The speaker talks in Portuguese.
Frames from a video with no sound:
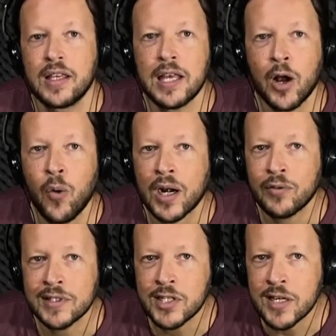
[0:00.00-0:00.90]
E agora
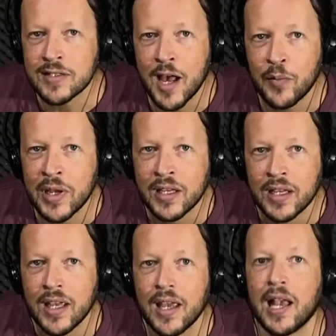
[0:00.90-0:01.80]
vocês já sabem,
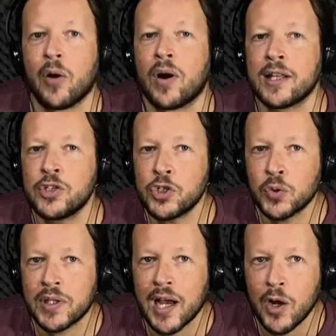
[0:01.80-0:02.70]
é hora de
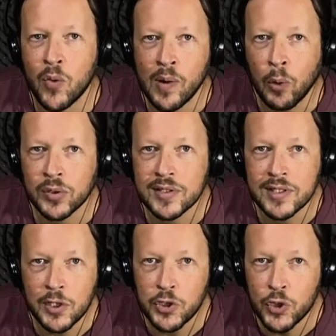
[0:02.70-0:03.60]
estudar com o
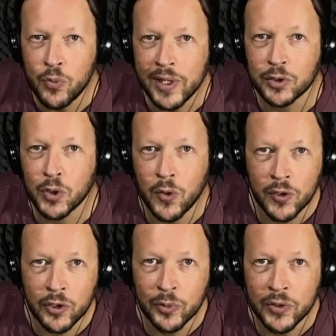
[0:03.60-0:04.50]
auxílio de um
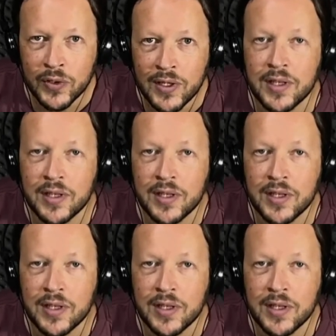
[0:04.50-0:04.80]
metrônomo.